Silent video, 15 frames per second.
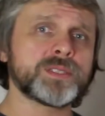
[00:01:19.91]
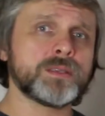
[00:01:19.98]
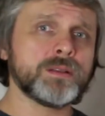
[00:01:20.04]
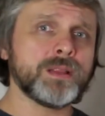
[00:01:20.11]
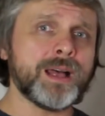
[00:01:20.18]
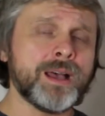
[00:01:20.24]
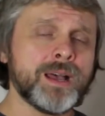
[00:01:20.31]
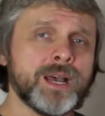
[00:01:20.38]

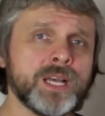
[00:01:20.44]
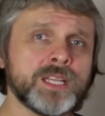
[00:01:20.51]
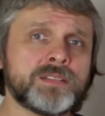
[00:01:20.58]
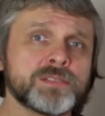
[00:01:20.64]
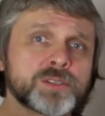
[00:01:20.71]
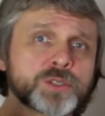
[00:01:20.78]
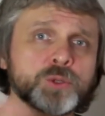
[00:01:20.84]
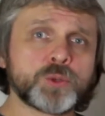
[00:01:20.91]
заняла
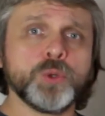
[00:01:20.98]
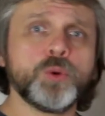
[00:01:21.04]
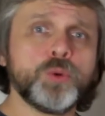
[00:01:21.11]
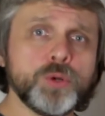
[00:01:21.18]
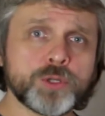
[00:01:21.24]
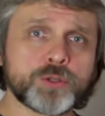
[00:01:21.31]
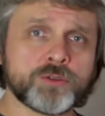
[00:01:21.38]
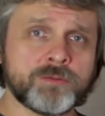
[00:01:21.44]
Тверскую
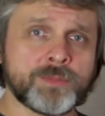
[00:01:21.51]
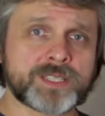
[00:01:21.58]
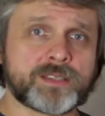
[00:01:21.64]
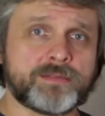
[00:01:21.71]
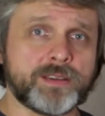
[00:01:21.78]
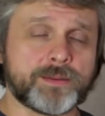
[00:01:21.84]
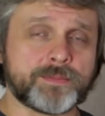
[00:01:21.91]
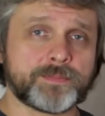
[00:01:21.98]
улицу в
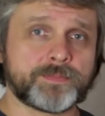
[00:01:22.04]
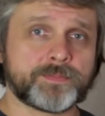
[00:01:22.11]
Москве.